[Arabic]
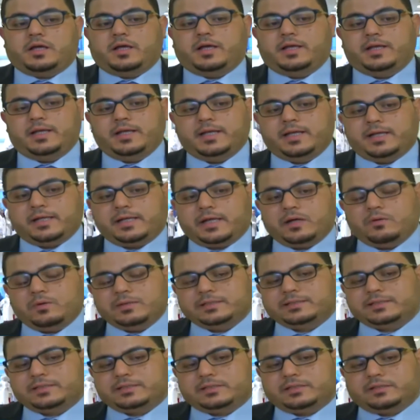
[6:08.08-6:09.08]

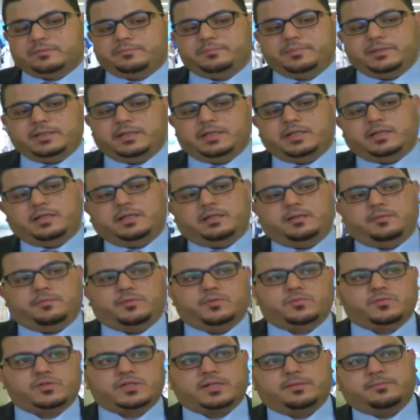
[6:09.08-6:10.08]
الكوادر الطبية اللي
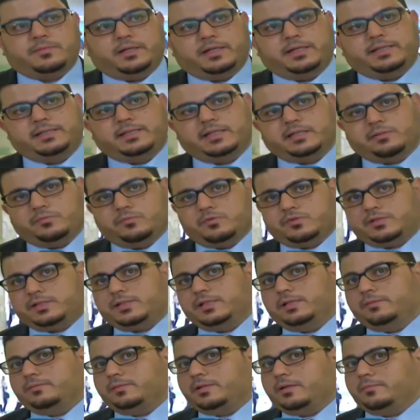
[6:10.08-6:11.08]
بمجمع عيادات
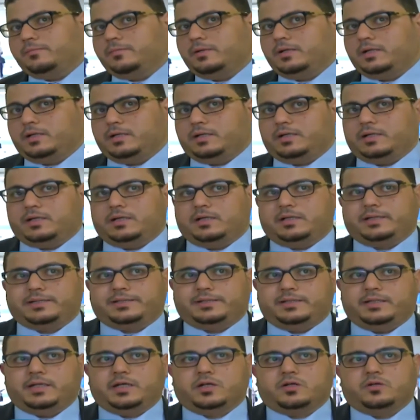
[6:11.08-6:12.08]
بوسليم تم
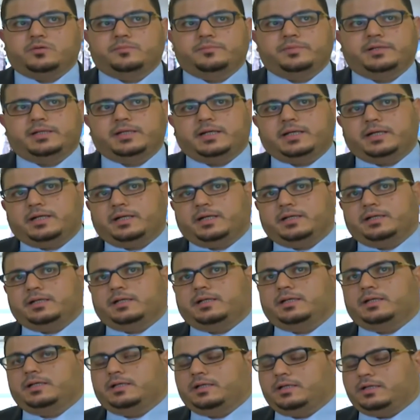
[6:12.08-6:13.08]
اختيارهم بناء
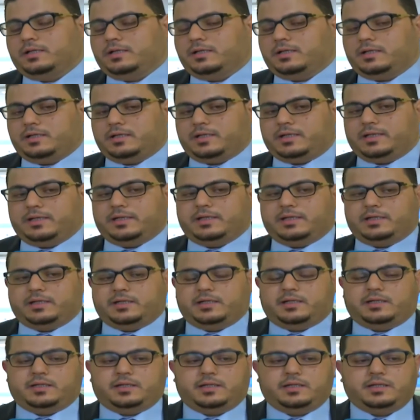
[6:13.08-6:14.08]
على
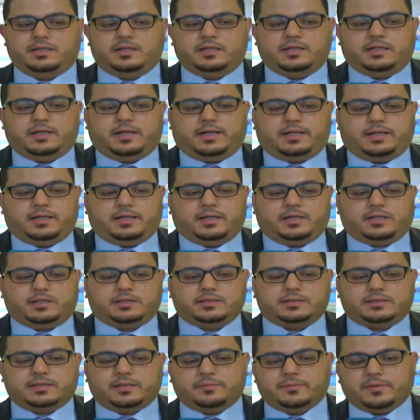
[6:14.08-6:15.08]
على على
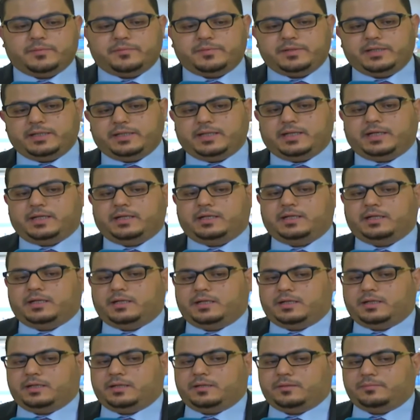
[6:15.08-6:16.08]
خطة مبنية
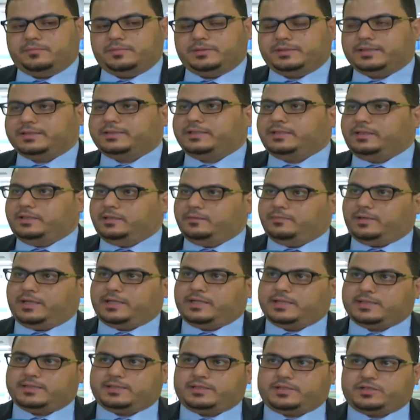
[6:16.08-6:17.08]
آه، بتطعيم
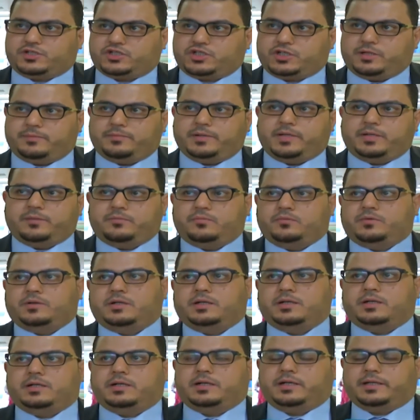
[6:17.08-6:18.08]
عناصر الشباب
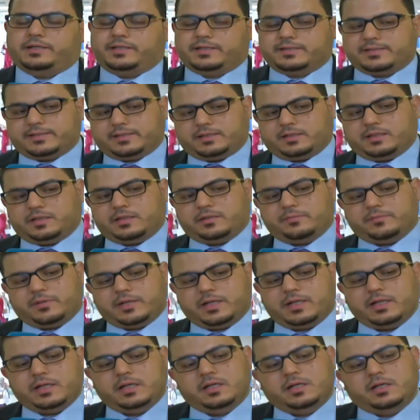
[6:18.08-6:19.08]
وعناصر
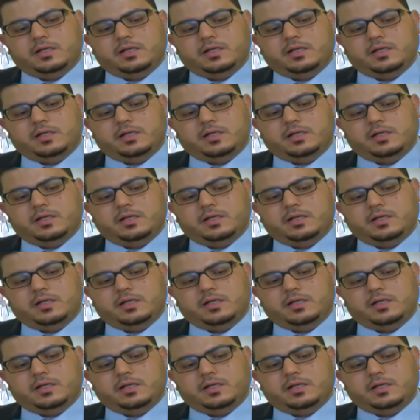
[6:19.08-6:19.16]
الخبرة